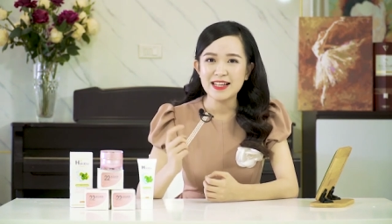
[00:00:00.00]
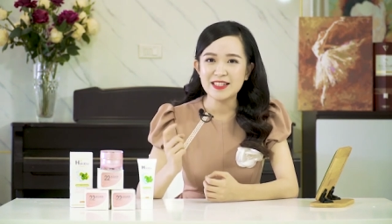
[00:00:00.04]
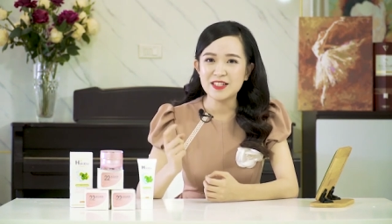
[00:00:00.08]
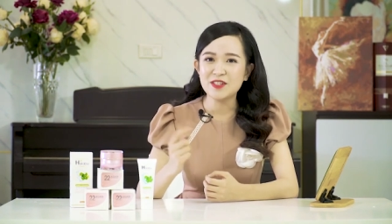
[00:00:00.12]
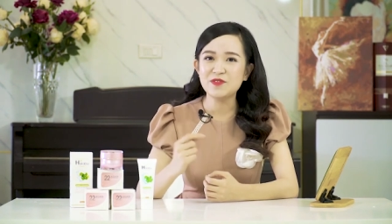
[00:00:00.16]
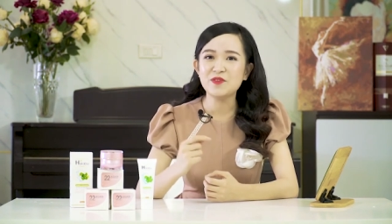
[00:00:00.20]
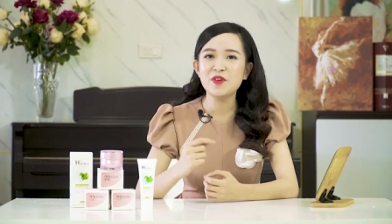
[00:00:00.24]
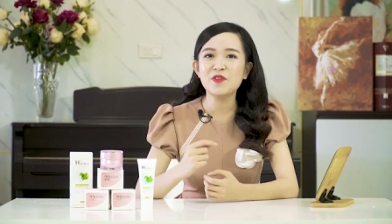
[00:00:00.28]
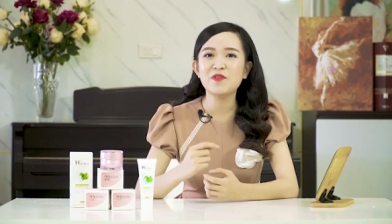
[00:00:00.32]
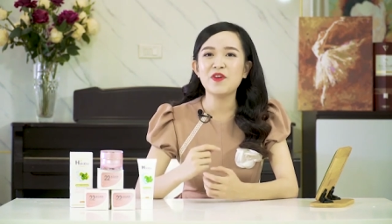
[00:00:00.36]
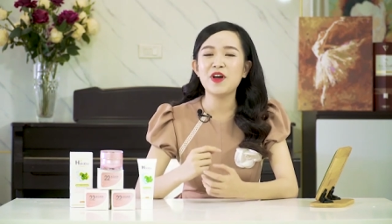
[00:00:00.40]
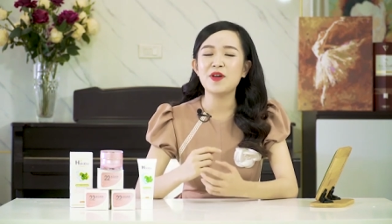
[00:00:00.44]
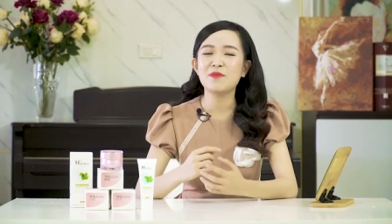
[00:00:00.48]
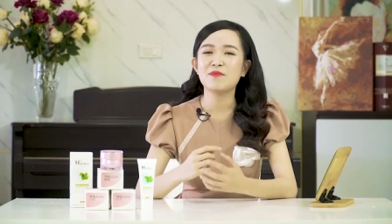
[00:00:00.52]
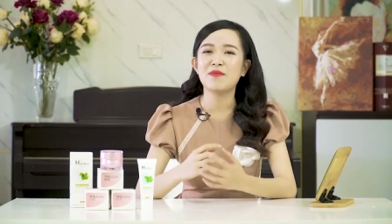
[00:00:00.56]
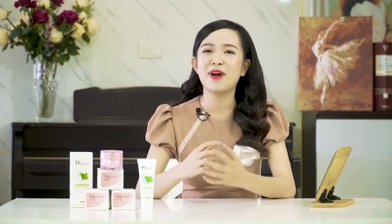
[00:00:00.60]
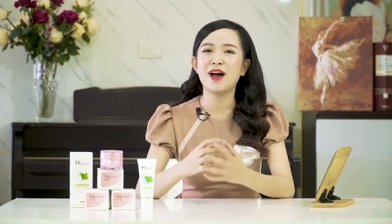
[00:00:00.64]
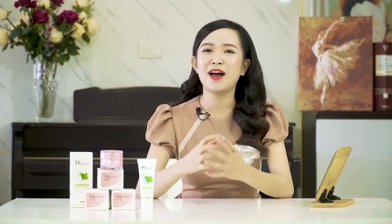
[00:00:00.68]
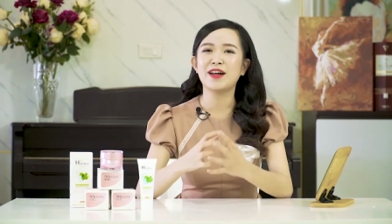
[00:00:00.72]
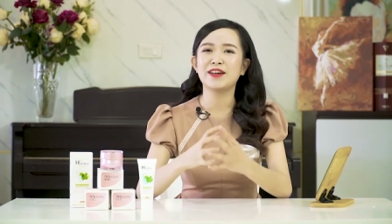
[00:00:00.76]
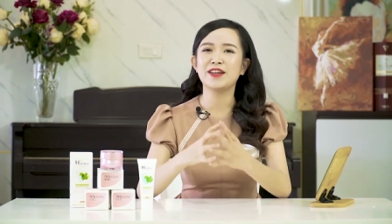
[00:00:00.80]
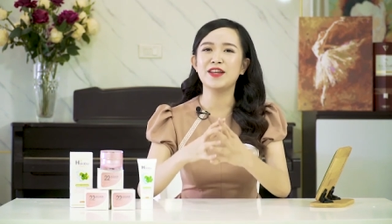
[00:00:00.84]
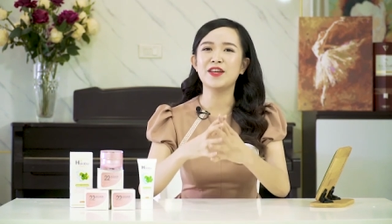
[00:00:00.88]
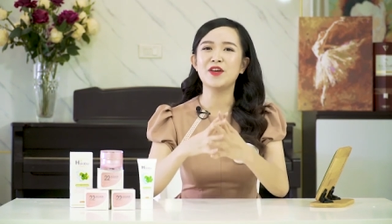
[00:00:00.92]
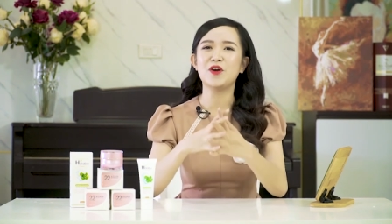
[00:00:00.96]
Chính vì vậy
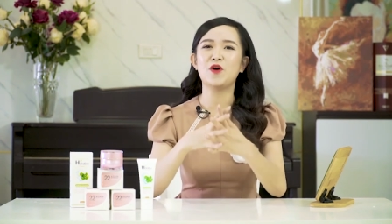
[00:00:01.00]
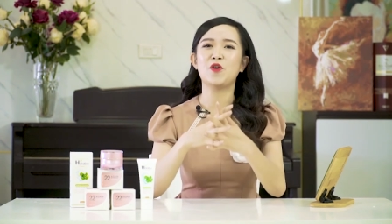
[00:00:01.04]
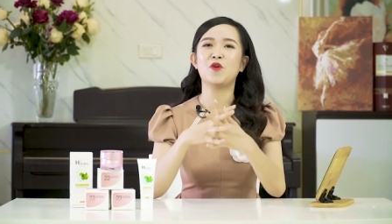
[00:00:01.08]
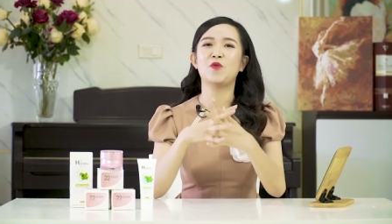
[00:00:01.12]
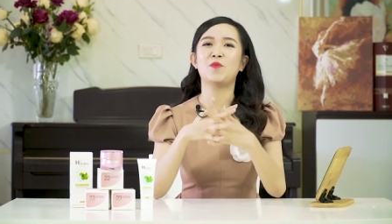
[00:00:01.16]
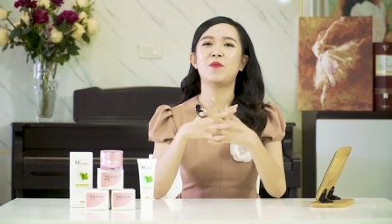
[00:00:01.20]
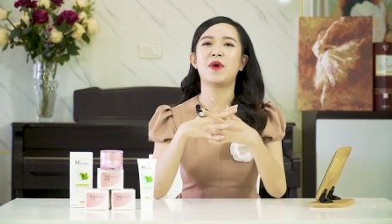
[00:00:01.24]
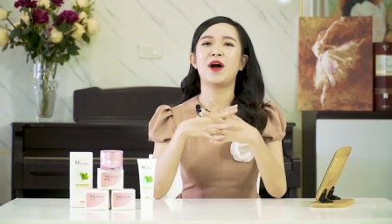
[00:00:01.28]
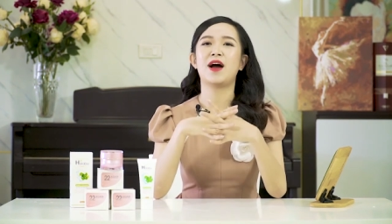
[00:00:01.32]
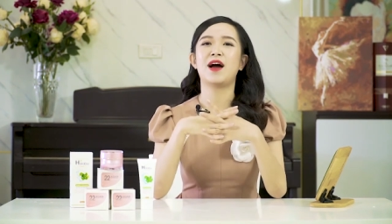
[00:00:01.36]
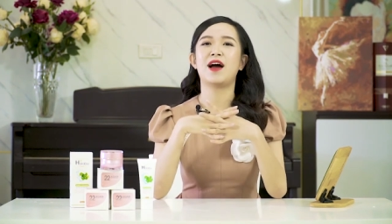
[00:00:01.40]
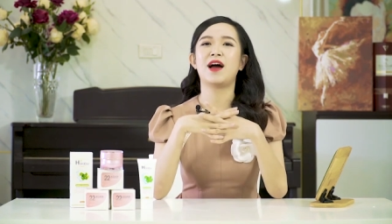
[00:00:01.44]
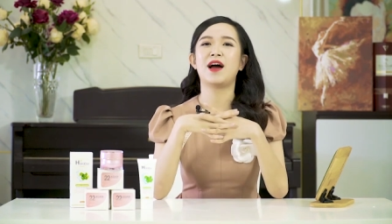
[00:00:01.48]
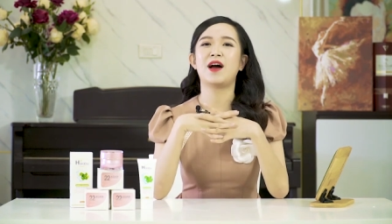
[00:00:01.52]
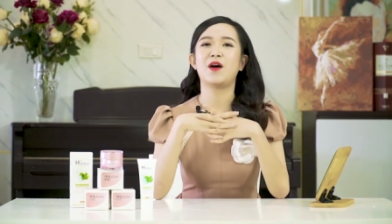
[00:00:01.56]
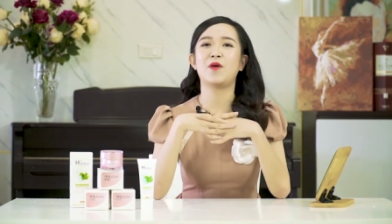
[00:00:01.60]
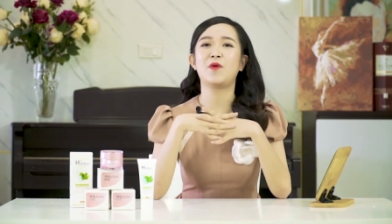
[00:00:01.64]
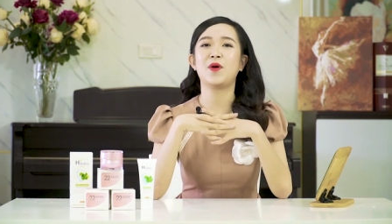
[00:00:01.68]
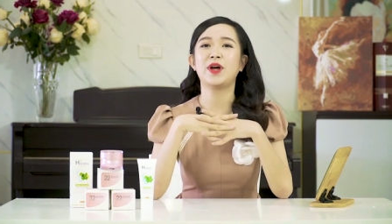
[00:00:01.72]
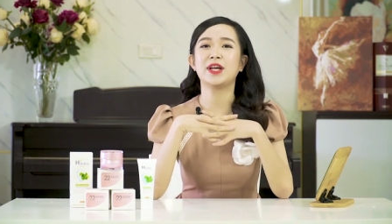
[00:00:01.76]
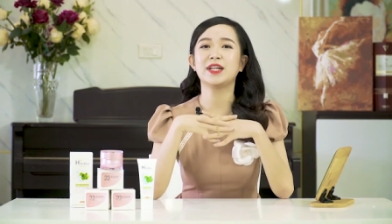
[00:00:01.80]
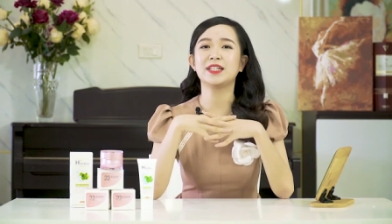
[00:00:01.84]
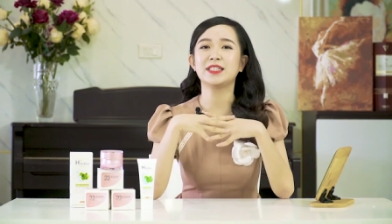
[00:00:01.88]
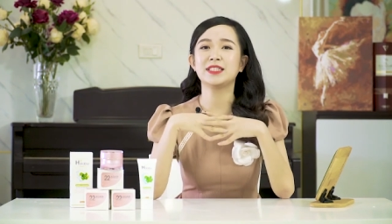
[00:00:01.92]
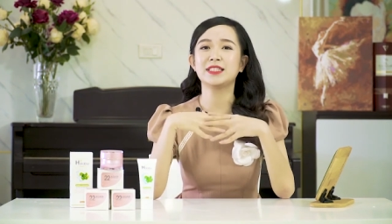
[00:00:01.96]
mà điều mà
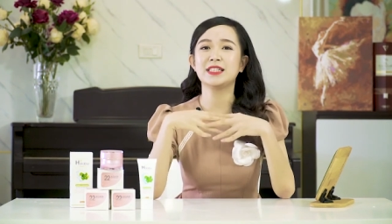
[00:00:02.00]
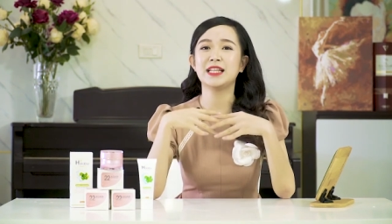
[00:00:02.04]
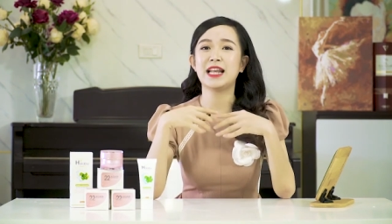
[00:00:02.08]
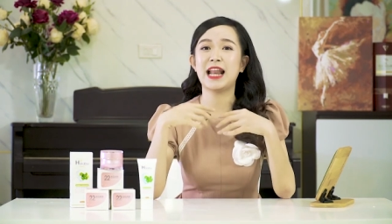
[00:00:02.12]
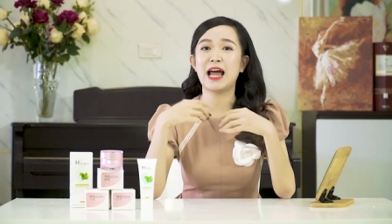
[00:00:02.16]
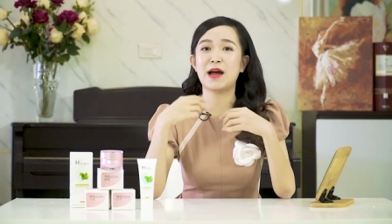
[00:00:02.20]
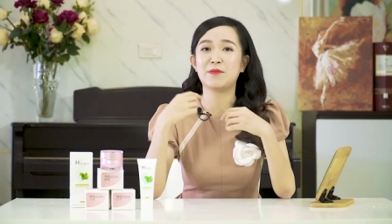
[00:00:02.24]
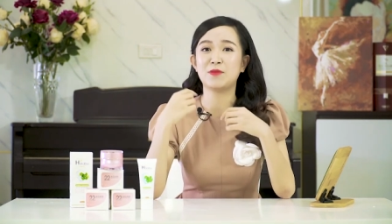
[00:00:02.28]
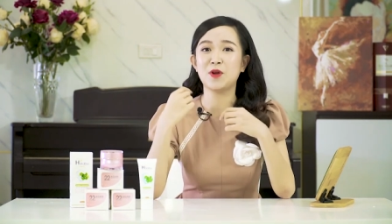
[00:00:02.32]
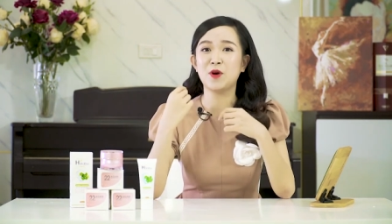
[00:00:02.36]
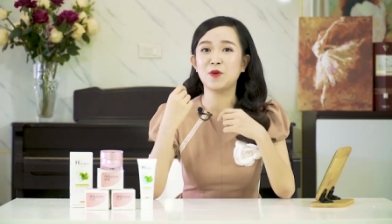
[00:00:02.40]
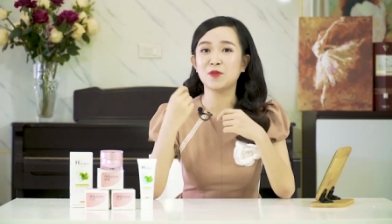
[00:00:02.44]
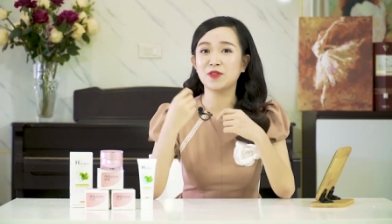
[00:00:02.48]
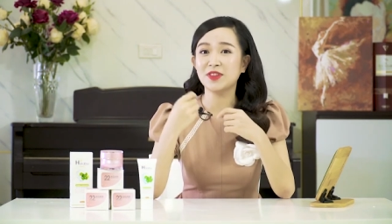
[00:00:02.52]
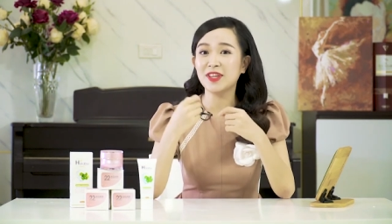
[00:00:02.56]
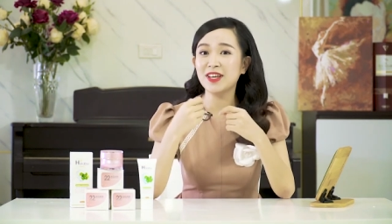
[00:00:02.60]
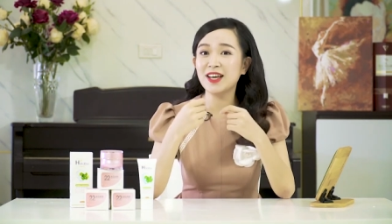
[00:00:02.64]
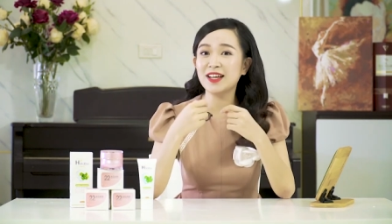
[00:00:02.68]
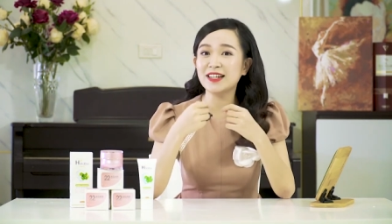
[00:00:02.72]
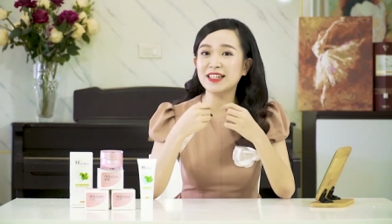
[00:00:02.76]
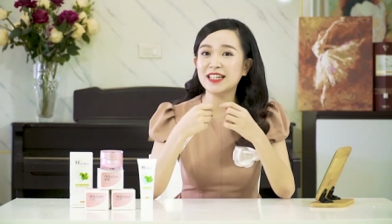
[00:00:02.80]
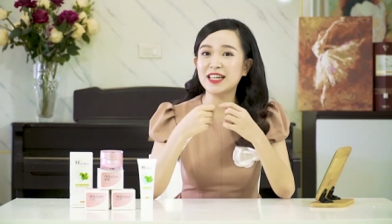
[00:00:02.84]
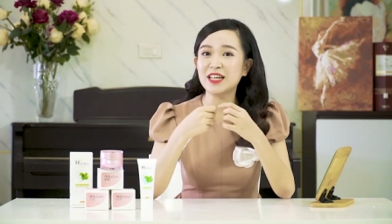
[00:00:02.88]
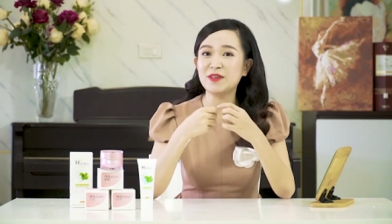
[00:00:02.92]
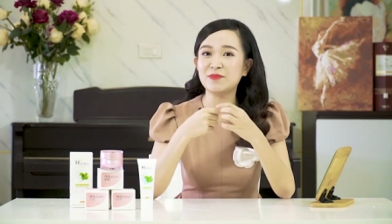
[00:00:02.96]
Oanh làm đầu
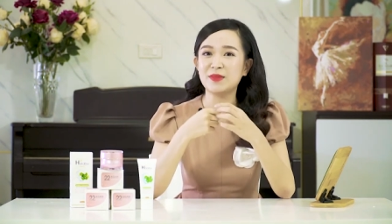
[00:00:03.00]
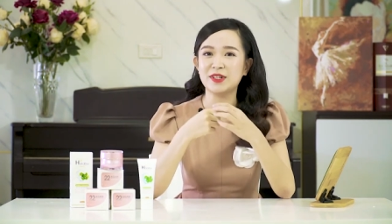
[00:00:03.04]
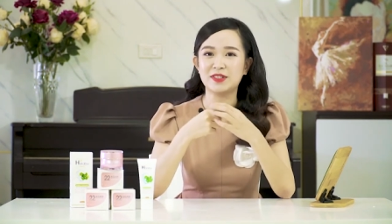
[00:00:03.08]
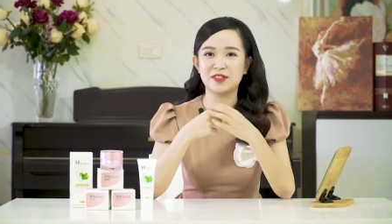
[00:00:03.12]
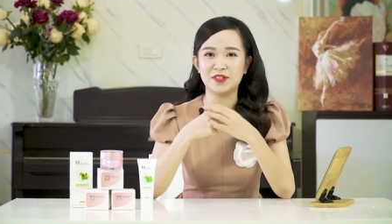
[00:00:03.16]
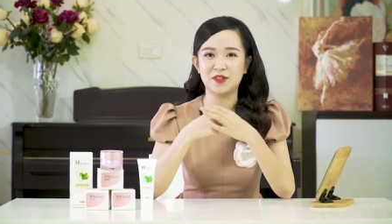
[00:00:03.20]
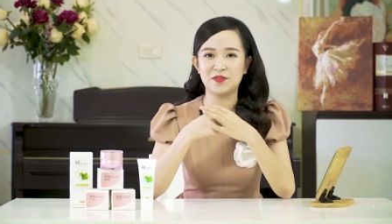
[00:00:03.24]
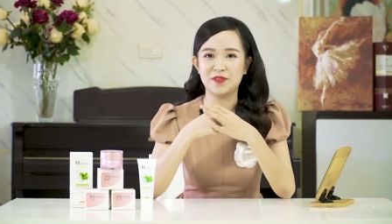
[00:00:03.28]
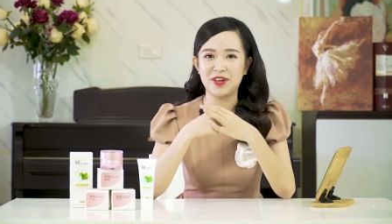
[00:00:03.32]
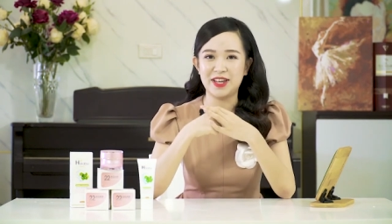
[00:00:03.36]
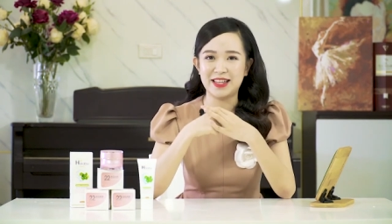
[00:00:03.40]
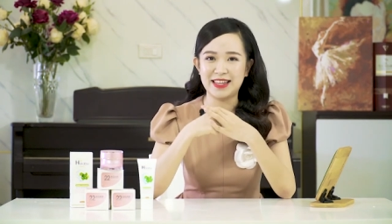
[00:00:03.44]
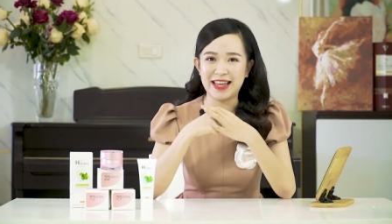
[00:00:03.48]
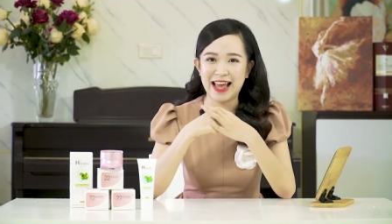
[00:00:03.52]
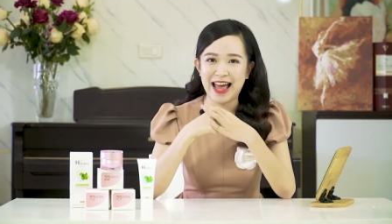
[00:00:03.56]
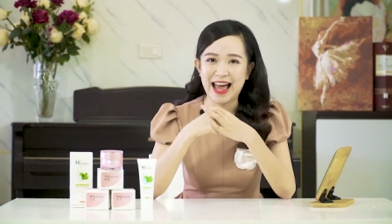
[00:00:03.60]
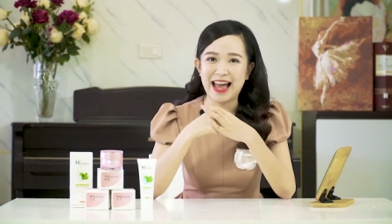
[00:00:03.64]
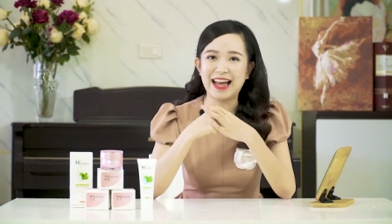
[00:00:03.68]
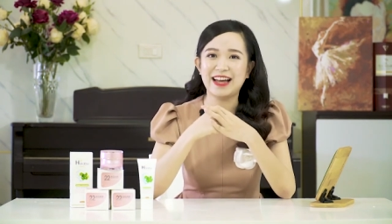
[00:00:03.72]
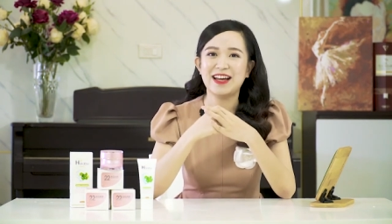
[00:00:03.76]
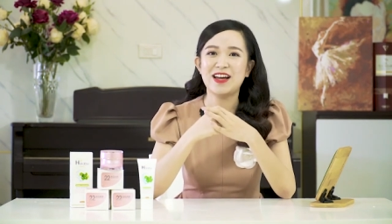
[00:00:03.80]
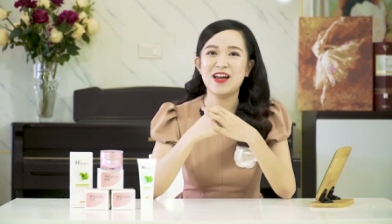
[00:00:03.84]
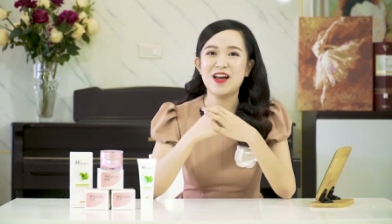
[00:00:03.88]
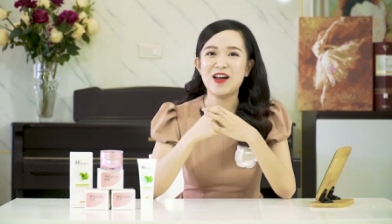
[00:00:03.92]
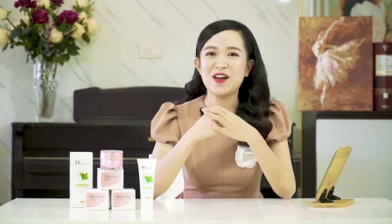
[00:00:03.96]
tiên khi mà trở về
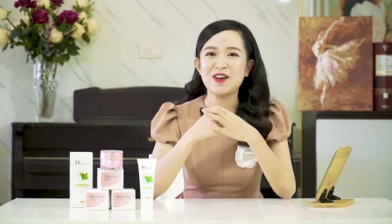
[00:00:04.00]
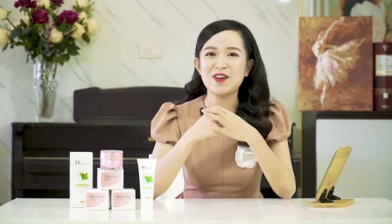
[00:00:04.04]
nhà